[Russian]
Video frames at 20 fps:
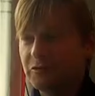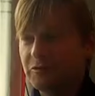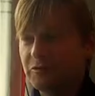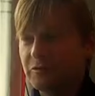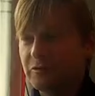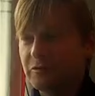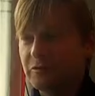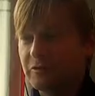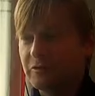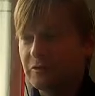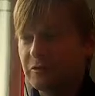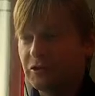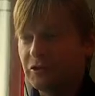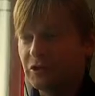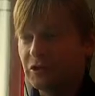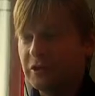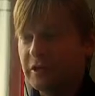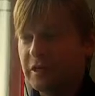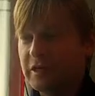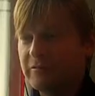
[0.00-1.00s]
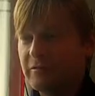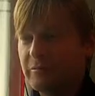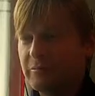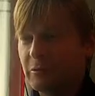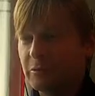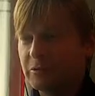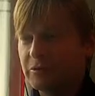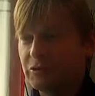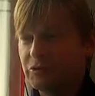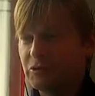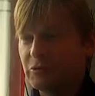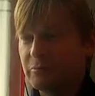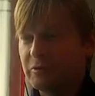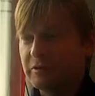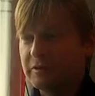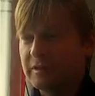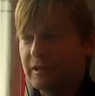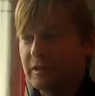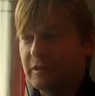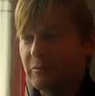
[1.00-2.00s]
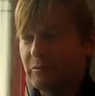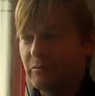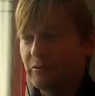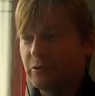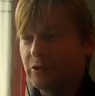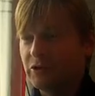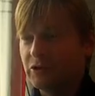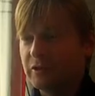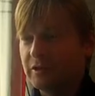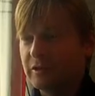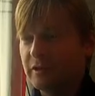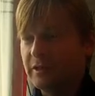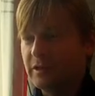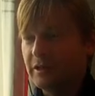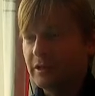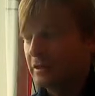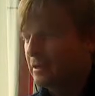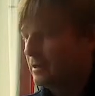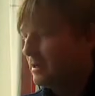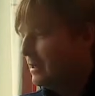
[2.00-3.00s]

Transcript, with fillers: вот э, Чертанова просит, чтобы их стало больше. Да, не,